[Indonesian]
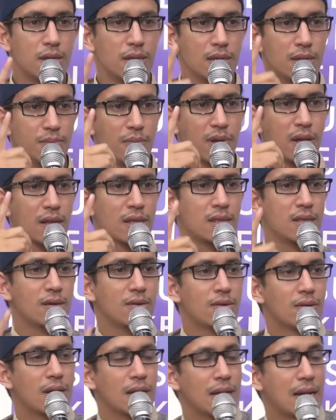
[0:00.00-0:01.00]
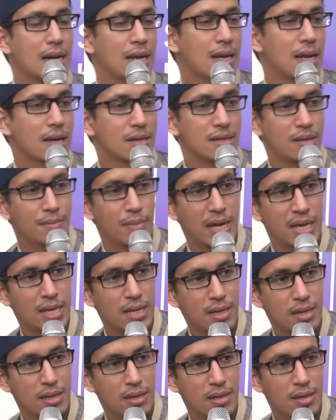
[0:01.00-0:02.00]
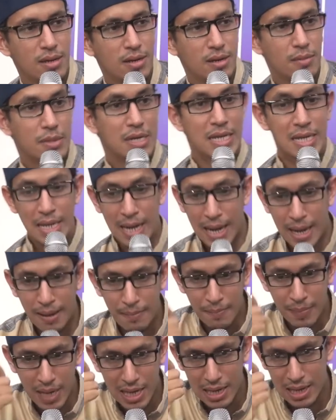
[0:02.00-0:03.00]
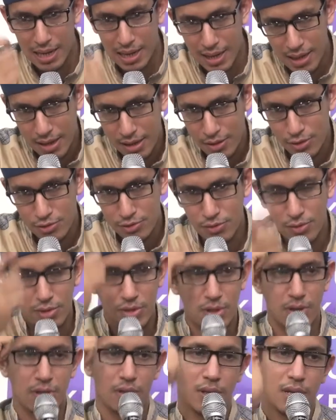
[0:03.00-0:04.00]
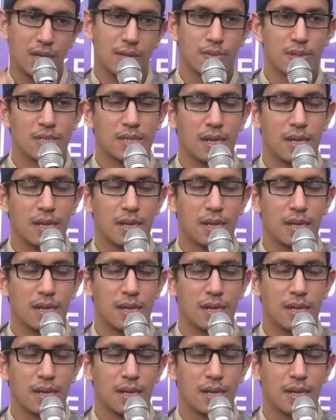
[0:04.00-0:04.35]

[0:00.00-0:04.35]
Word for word: ini berarti orang akhlaknya baik. Dilamarlah Rasul Shallallahu Alaihi